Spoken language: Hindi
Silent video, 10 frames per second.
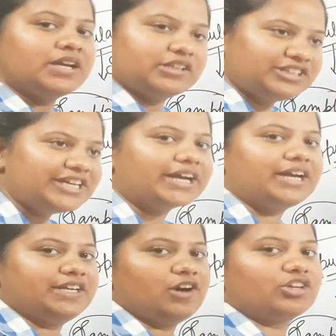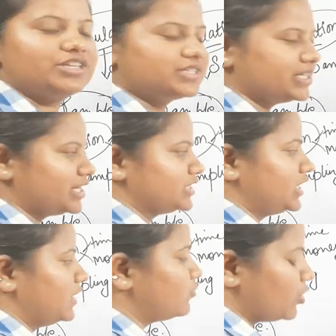दिए गए हैं और किस तरीके से
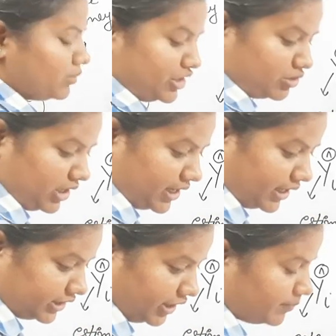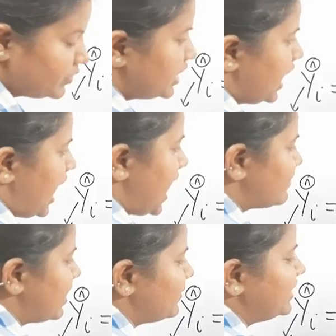हम फॉर्मूलेज को लगाते हैं अब
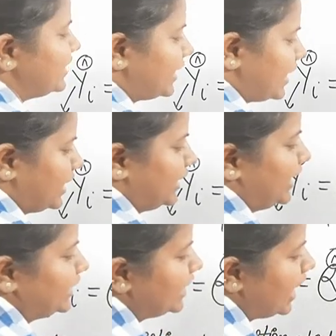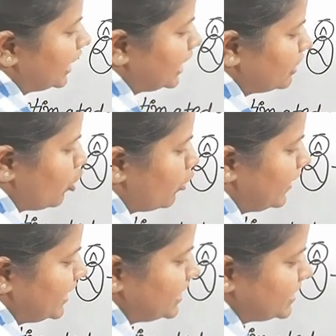हमें यह कहा गया है कि अगर ओ
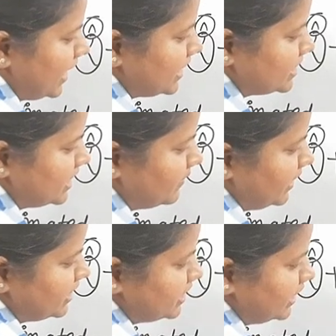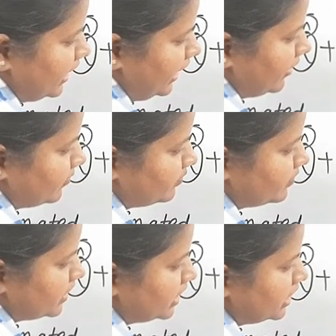एस्टिमेट्स हैं
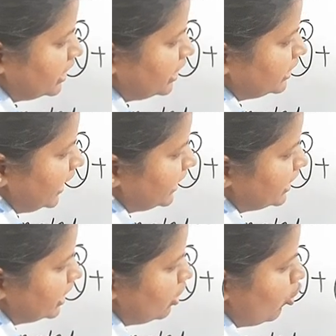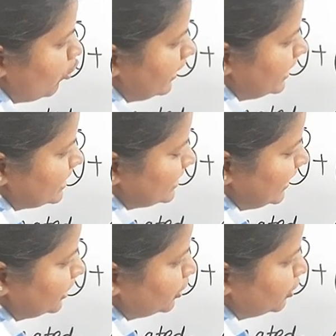यानी कि ओ
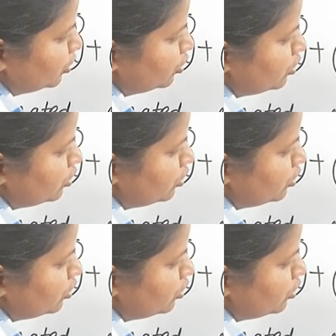के थ्रू